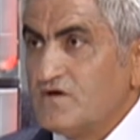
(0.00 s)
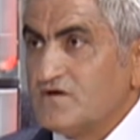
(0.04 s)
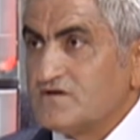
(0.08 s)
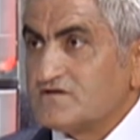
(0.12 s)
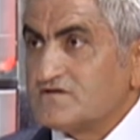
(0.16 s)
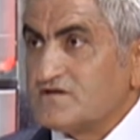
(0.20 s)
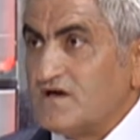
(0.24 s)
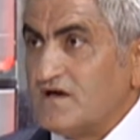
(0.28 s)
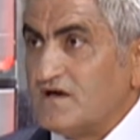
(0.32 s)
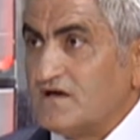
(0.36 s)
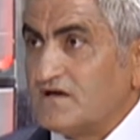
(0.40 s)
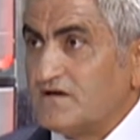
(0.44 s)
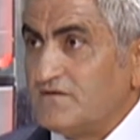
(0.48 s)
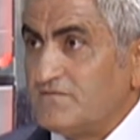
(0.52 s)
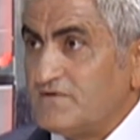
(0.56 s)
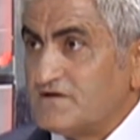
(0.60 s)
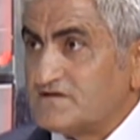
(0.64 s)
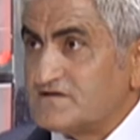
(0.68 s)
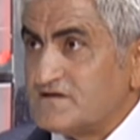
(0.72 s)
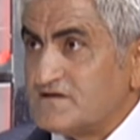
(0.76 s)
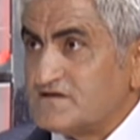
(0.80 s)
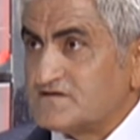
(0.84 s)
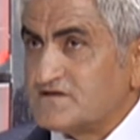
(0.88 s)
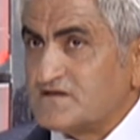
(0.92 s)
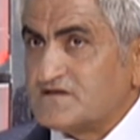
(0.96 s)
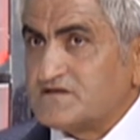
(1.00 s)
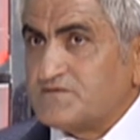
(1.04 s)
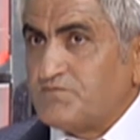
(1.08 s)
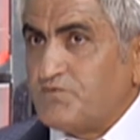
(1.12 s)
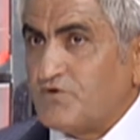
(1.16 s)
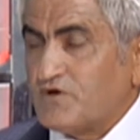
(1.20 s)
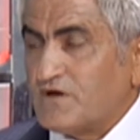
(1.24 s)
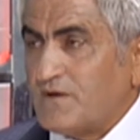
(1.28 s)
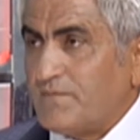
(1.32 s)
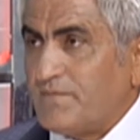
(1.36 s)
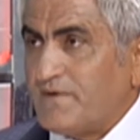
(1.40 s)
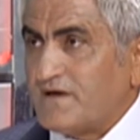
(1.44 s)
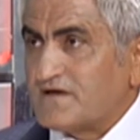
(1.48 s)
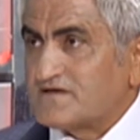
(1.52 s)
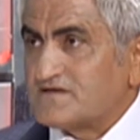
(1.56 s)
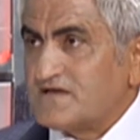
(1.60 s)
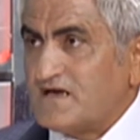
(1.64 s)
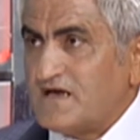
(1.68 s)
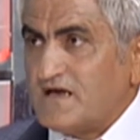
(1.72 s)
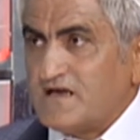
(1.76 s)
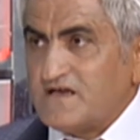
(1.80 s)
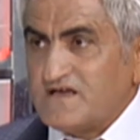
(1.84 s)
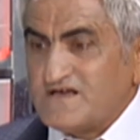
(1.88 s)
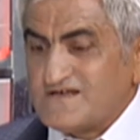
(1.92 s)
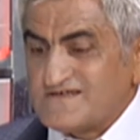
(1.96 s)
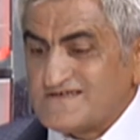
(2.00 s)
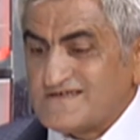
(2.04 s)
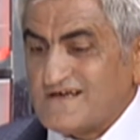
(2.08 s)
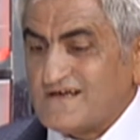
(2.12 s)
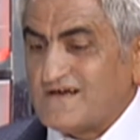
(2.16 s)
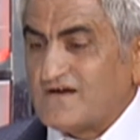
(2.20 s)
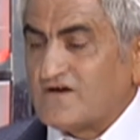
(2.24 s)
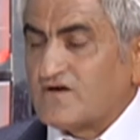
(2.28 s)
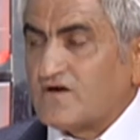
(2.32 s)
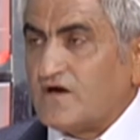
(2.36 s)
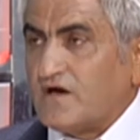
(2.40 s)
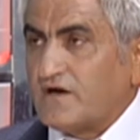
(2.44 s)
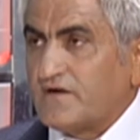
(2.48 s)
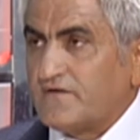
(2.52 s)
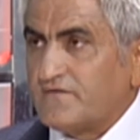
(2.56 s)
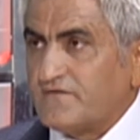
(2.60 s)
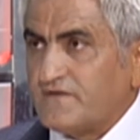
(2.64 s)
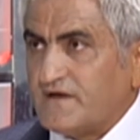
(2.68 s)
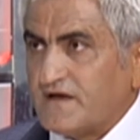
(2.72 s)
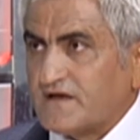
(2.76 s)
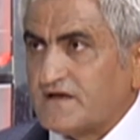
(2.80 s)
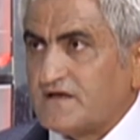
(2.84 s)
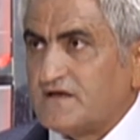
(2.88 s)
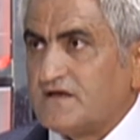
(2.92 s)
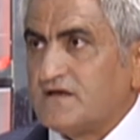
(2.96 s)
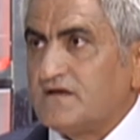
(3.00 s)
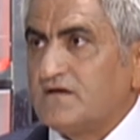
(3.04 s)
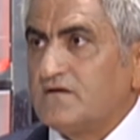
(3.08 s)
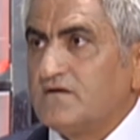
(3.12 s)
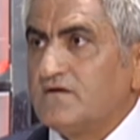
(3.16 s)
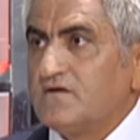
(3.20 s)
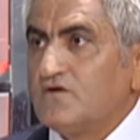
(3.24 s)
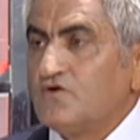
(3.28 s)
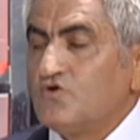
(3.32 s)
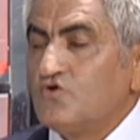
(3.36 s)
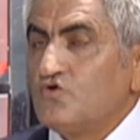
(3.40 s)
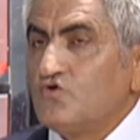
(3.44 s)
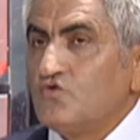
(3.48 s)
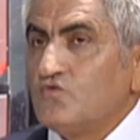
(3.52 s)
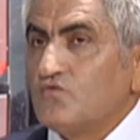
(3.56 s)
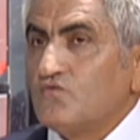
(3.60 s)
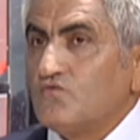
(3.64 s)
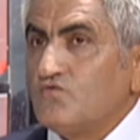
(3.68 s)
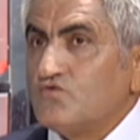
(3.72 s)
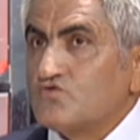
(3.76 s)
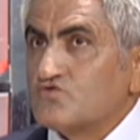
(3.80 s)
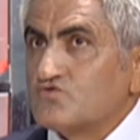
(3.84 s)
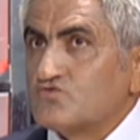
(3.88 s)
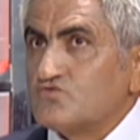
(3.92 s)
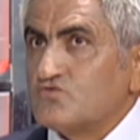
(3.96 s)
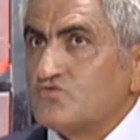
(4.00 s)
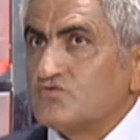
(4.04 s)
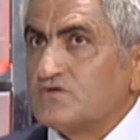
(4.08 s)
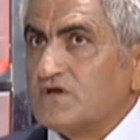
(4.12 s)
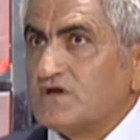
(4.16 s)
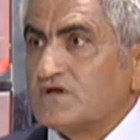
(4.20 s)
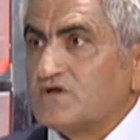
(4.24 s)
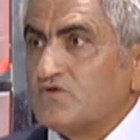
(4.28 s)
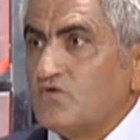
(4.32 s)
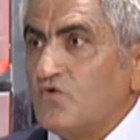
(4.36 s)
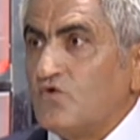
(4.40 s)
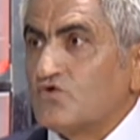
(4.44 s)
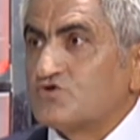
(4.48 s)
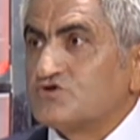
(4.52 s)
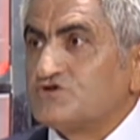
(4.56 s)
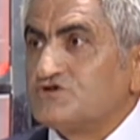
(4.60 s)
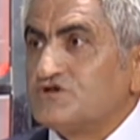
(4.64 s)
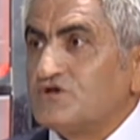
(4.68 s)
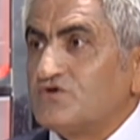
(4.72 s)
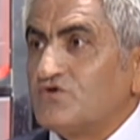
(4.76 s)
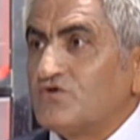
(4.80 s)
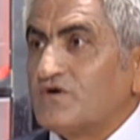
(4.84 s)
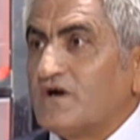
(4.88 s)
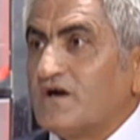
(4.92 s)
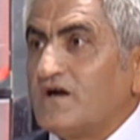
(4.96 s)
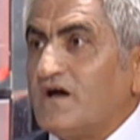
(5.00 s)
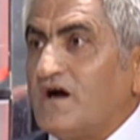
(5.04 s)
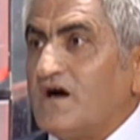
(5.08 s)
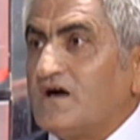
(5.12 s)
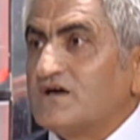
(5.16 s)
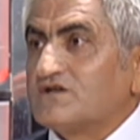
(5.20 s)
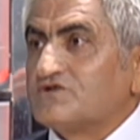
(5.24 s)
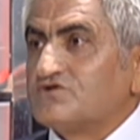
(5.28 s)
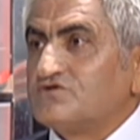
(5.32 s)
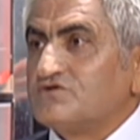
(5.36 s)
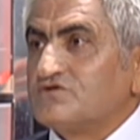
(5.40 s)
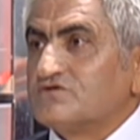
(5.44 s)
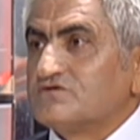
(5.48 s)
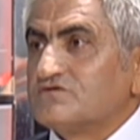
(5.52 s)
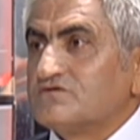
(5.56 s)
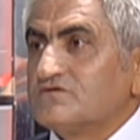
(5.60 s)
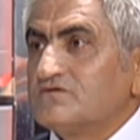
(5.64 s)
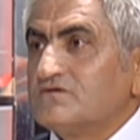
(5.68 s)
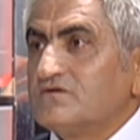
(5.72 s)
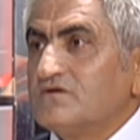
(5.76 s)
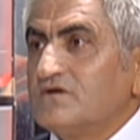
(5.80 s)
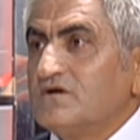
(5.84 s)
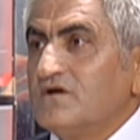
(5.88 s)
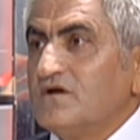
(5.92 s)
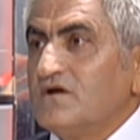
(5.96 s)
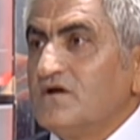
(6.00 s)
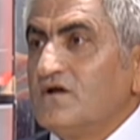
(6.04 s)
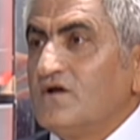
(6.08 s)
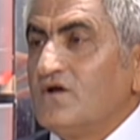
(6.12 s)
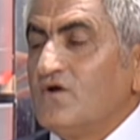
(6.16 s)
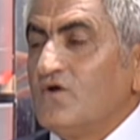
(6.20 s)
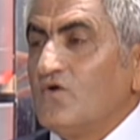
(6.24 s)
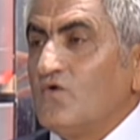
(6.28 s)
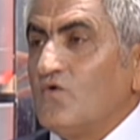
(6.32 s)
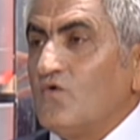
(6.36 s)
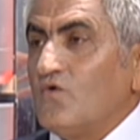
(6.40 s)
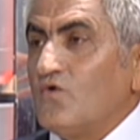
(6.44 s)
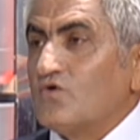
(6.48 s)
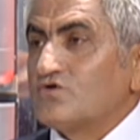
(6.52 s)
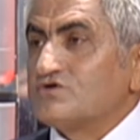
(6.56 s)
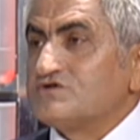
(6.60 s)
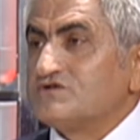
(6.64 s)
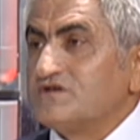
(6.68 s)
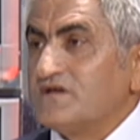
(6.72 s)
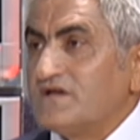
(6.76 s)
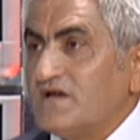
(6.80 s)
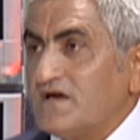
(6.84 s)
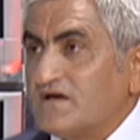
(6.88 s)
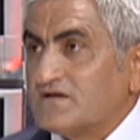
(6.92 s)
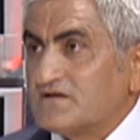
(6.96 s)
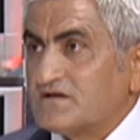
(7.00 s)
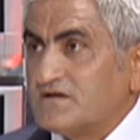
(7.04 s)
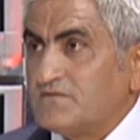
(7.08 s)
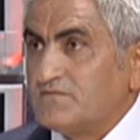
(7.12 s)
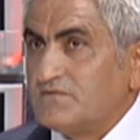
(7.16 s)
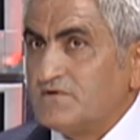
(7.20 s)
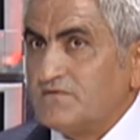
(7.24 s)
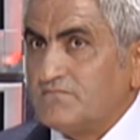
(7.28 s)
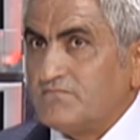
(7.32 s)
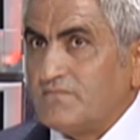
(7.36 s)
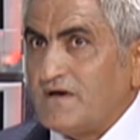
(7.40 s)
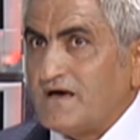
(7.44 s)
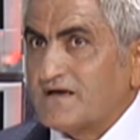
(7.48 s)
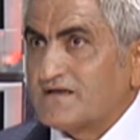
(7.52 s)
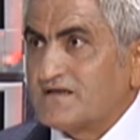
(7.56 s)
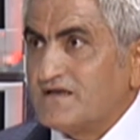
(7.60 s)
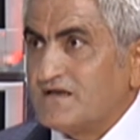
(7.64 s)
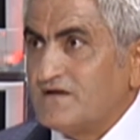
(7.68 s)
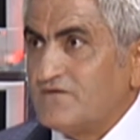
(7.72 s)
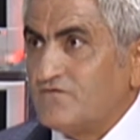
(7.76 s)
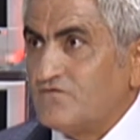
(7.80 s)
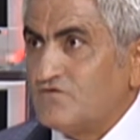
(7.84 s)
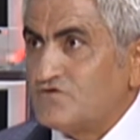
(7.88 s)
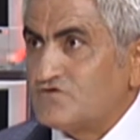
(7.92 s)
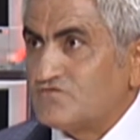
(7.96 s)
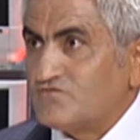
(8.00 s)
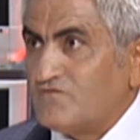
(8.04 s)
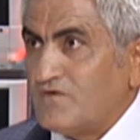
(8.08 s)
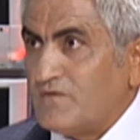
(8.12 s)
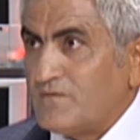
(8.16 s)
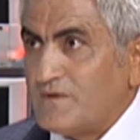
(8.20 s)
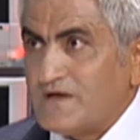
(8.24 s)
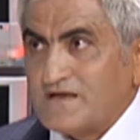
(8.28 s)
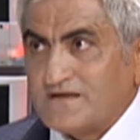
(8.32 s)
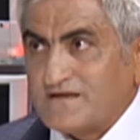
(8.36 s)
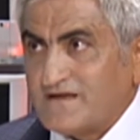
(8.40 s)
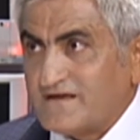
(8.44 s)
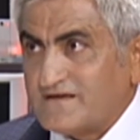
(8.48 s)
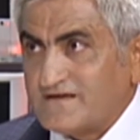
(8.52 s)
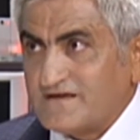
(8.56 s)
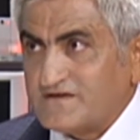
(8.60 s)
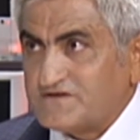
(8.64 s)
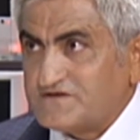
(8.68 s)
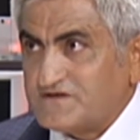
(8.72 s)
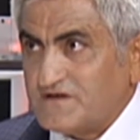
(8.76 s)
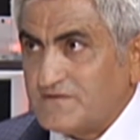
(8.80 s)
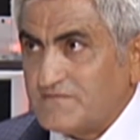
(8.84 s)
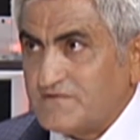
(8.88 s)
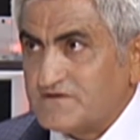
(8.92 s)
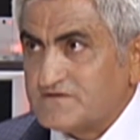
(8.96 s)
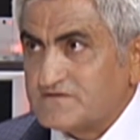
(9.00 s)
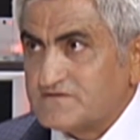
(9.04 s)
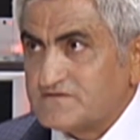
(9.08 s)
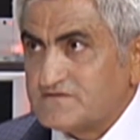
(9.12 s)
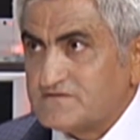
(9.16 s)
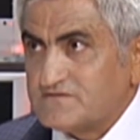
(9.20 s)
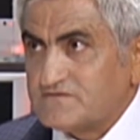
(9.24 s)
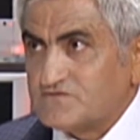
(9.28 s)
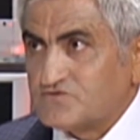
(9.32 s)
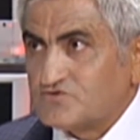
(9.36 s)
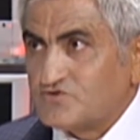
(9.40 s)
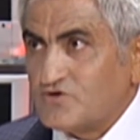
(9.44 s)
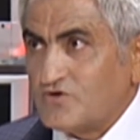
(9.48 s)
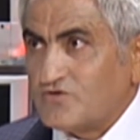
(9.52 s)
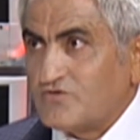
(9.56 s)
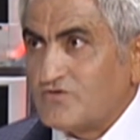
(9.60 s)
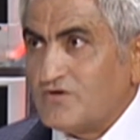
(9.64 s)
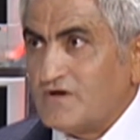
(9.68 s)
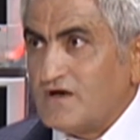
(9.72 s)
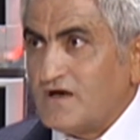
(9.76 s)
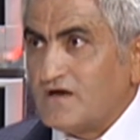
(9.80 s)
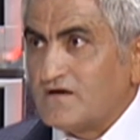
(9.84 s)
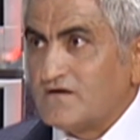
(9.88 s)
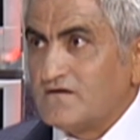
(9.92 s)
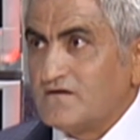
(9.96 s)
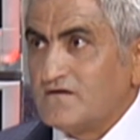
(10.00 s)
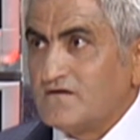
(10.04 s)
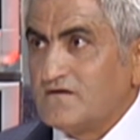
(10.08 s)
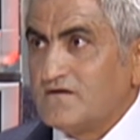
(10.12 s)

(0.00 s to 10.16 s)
Sağlıklı beslenirse, spor yaparsa insanın kanındaki, vücudundaki oksijen oranı artıyor. Oksijen arttı mı bakteri, virüs ve mantar yaşayamaz. Çok kolay.